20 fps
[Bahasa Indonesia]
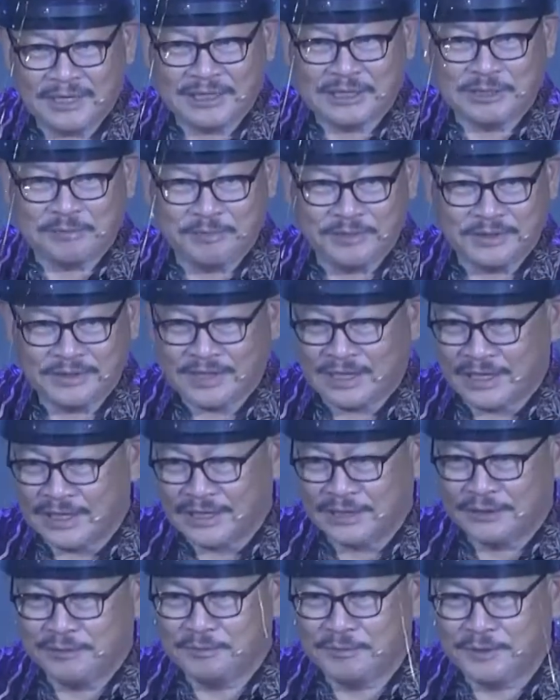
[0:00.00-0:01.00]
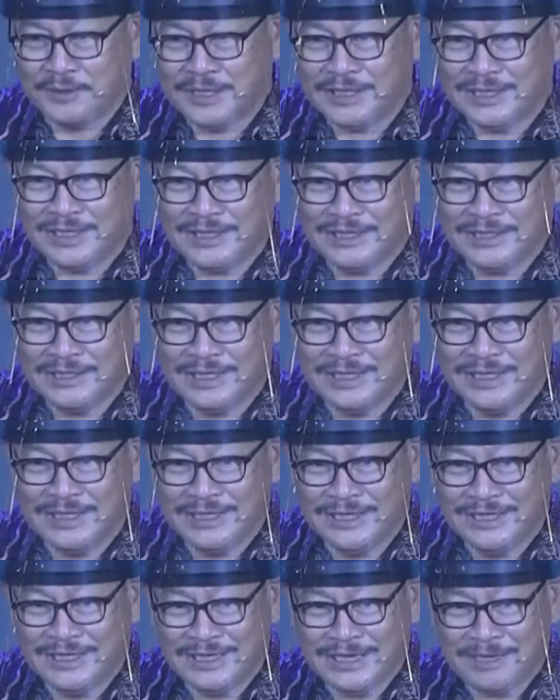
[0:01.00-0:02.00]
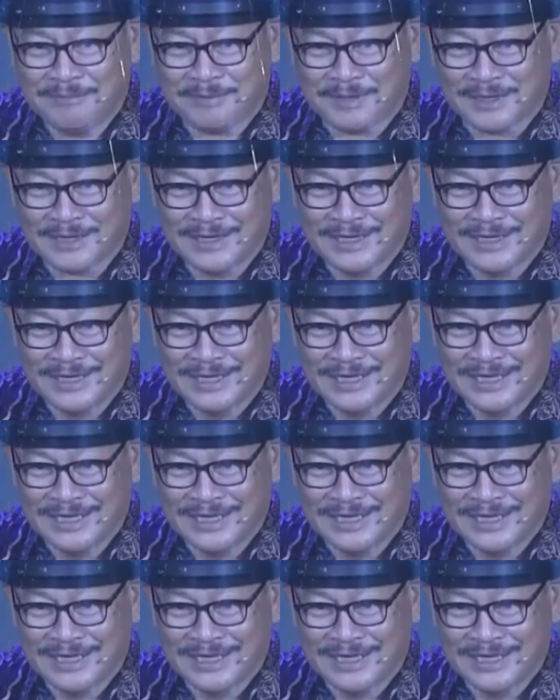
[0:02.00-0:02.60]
kasih pisang itu monyet ya jadi apa?